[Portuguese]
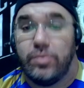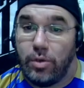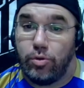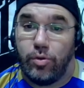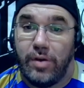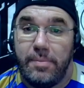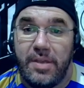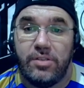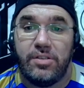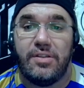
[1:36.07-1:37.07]
Tem um jogo a
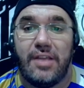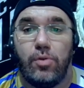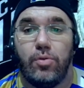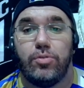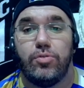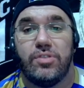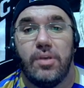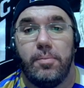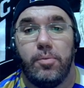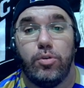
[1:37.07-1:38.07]
menos e tem contra o
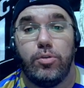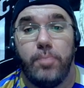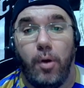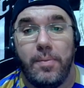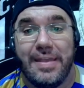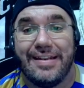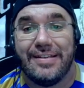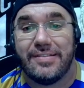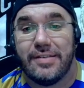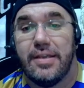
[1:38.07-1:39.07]
São, contra o
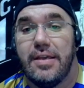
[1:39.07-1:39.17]
Palmeiras,